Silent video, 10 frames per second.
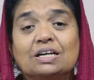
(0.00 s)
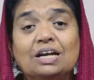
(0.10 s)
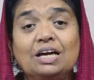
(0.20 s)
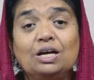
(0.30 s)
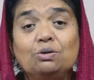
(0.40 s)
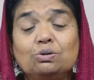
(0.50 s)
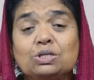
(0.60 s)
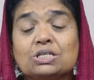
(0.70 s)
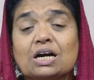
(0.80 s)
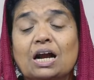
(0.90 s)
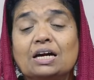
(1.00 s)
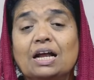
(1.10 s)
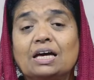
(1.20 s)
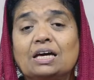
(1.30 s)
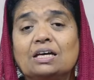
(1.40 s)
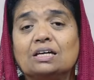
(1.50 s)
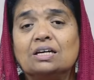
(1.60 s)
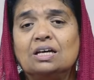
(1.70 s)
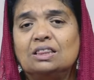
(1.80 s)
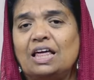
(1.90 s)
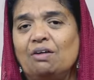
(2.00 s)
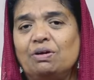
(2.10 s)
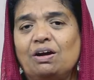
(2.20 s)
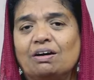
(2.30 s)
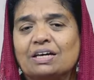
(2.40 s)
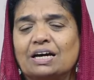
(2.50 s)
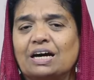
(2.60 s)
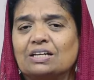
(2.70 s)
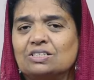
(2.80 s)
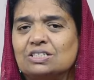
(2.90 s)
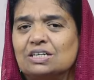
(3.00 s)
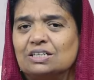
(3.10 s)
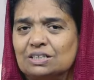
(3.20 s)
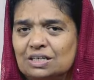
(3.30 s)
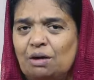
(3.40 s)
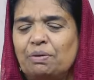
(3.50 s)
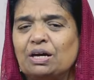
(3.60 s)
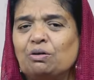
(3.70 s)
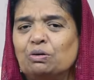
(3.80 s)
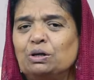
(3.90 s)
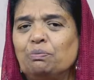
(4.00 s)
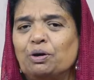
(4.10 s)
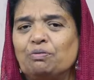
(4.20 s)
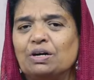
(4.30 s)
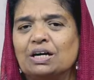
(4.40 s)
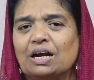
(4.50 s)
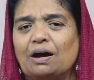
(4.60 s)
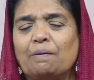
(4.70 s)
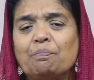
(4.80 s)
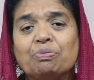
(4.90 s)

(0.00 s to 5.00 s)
நீரூற்றுகள் அண்டைக்கு தேவனாகிய கர்த்தர் நம்மை கொண்டு போய் விடுகிறார்